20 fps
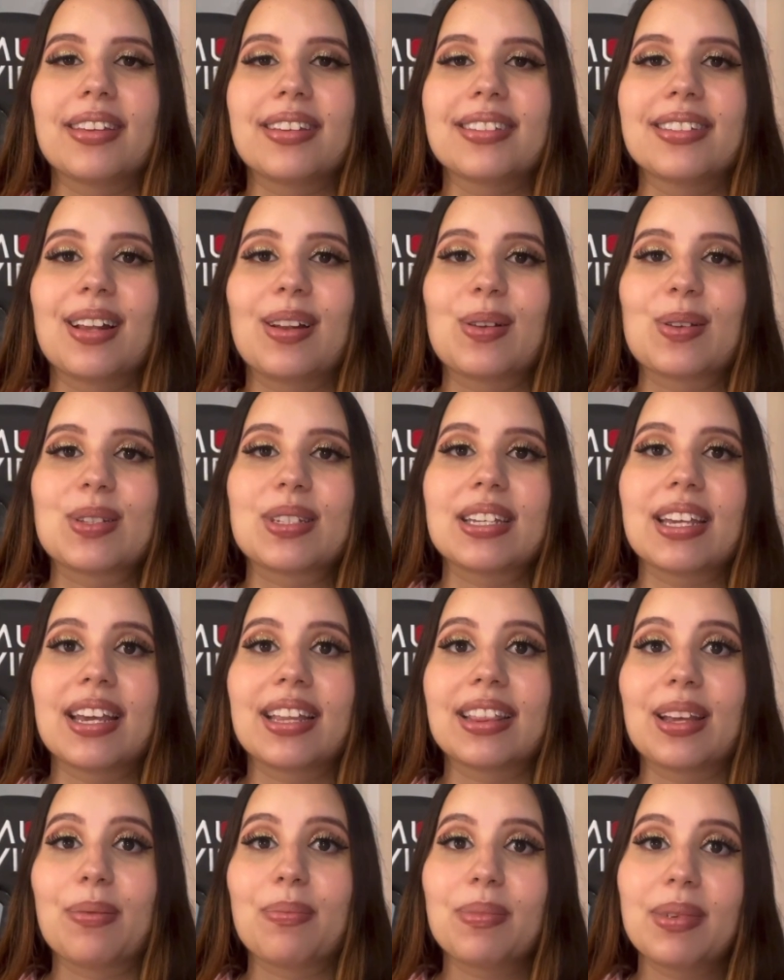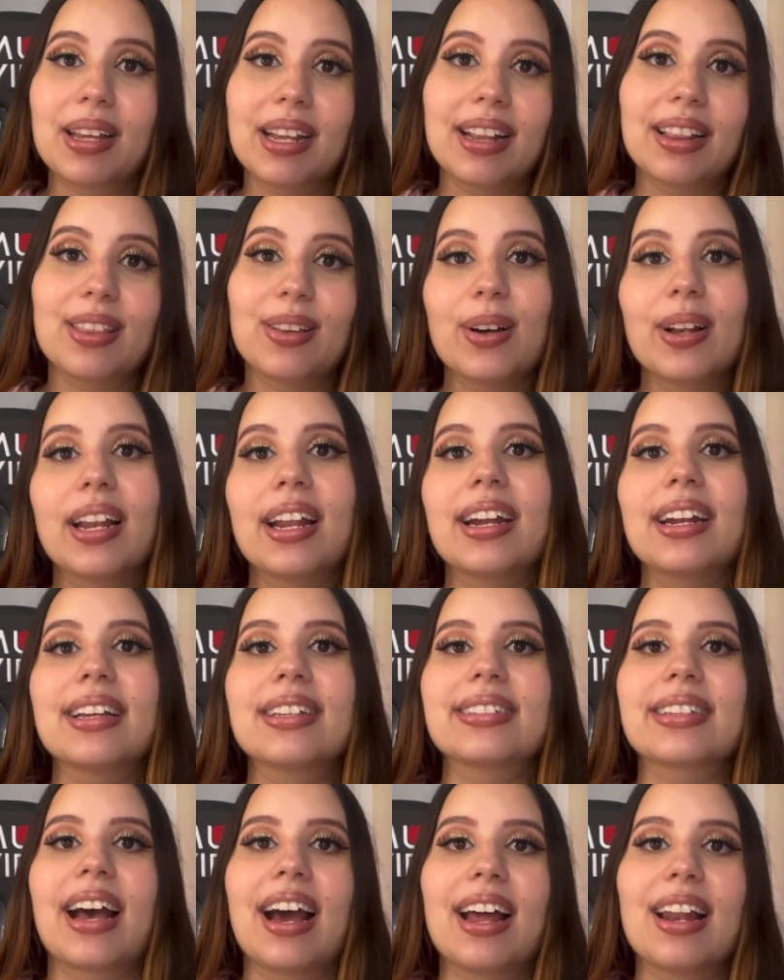va desde los 7.000
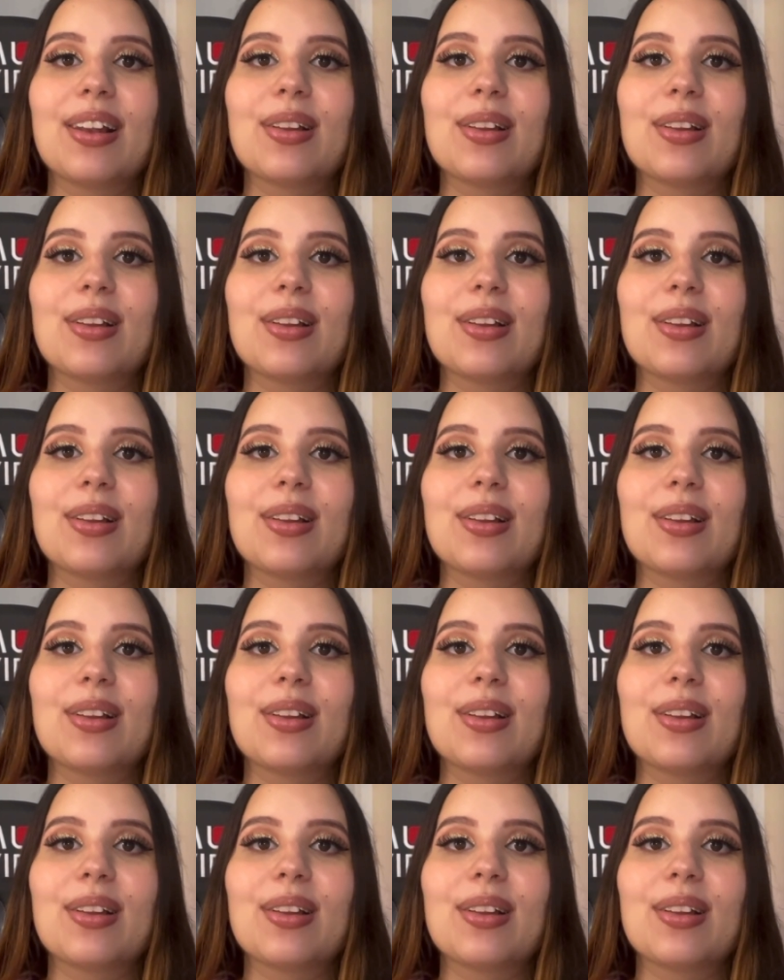dólares